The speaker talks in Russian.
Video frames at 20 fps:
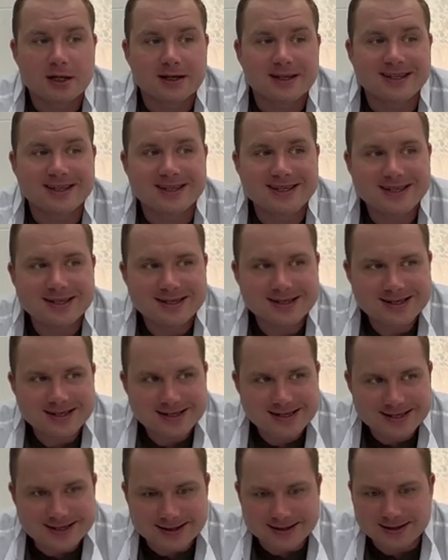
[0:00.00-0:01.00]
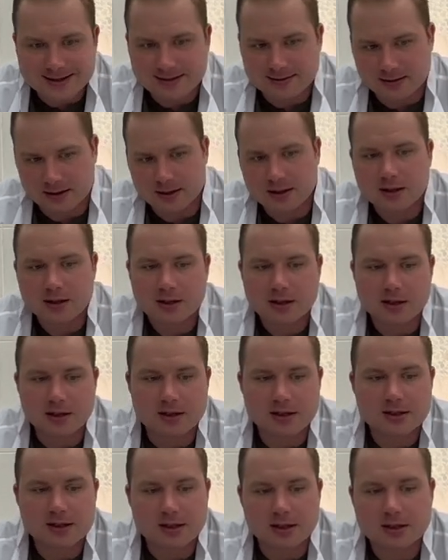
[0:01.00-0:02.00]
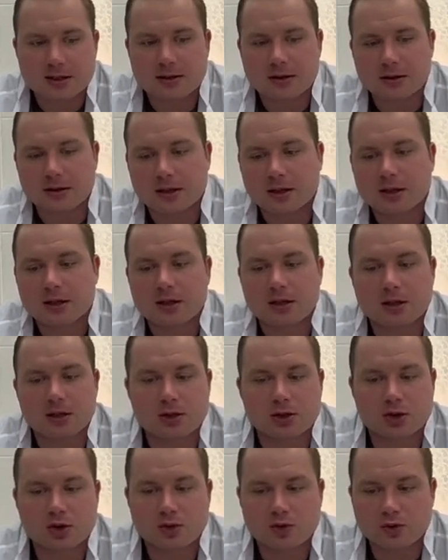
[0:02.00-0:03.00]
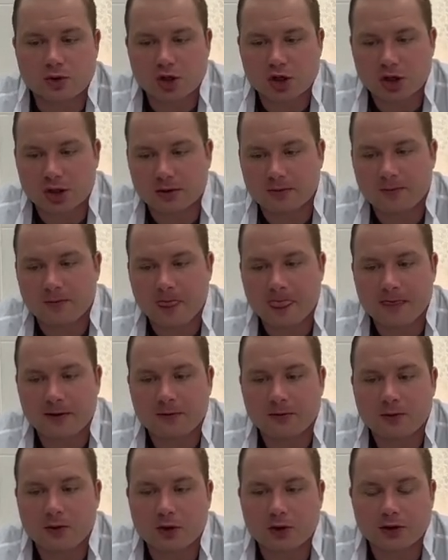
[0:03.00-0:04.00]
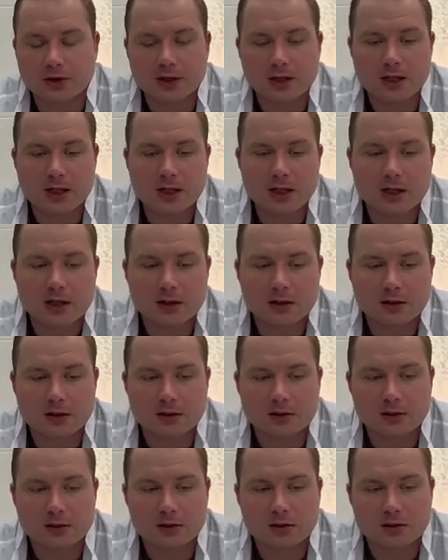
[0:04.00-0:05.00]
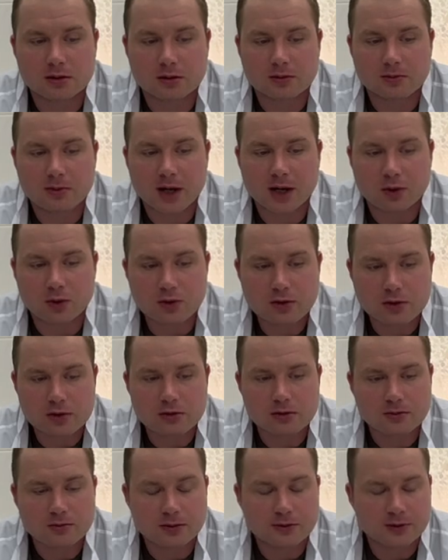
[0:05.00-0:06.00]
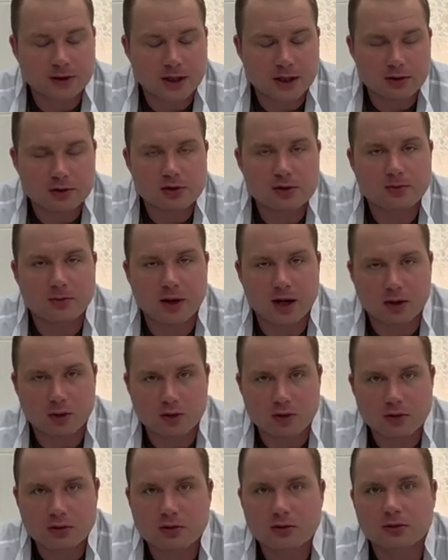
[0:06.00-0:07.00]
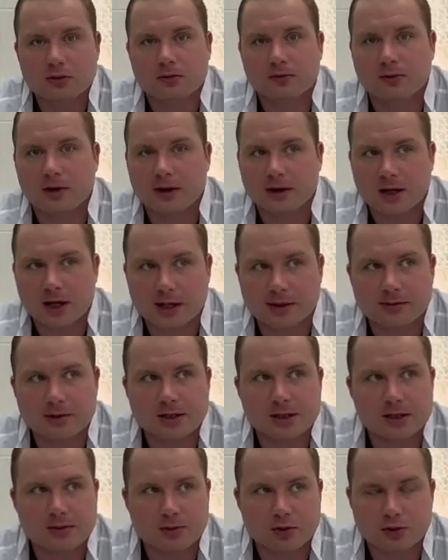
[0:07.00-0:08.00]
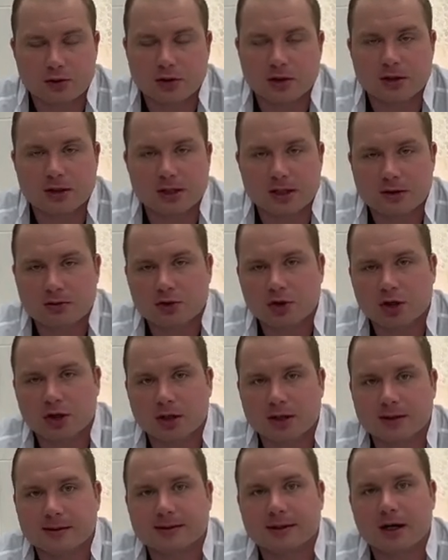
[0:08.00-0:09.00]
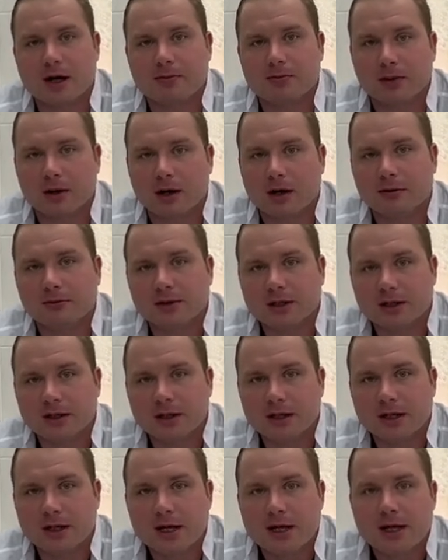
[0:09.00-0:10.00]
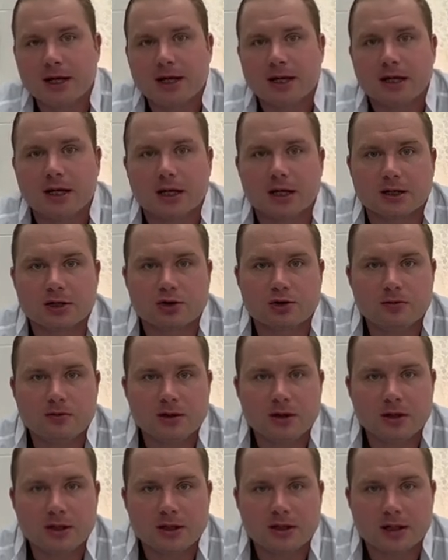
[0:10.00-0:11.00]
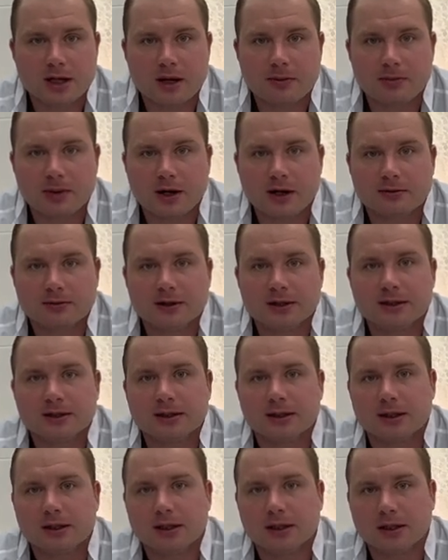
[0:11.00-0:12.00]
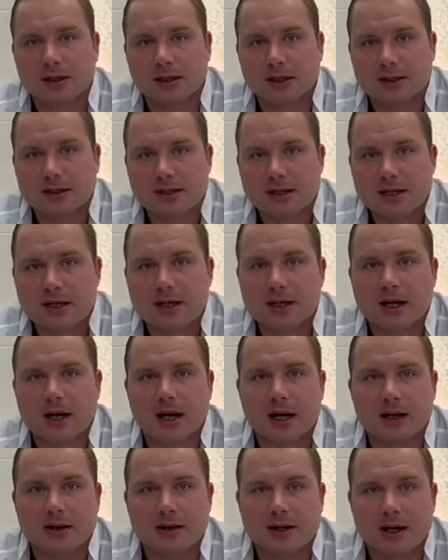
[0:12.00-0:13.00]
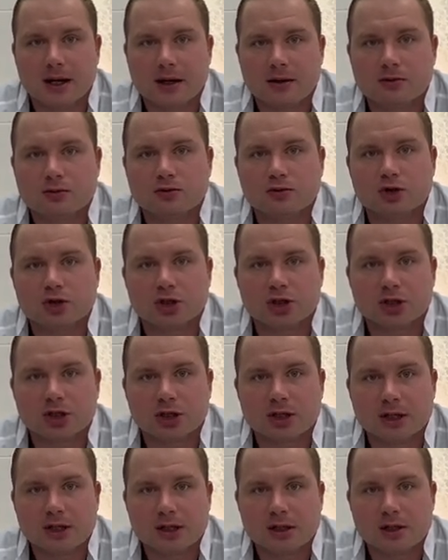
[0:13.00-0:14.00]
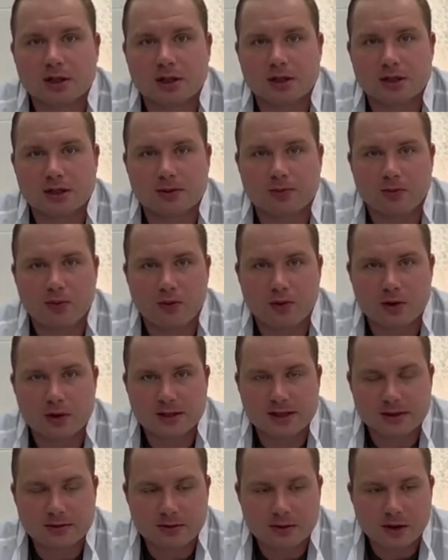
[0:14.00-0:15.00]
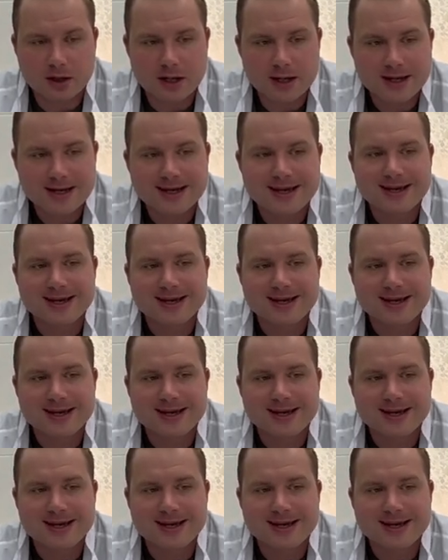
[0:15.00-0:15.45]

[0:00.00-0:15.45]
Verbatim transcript: естественно, естественно изучен. Вот. И э, порою, повторюсь, порою в анамнезе многих девушек это оправдано, и особенно это оправдано, если она уже использовала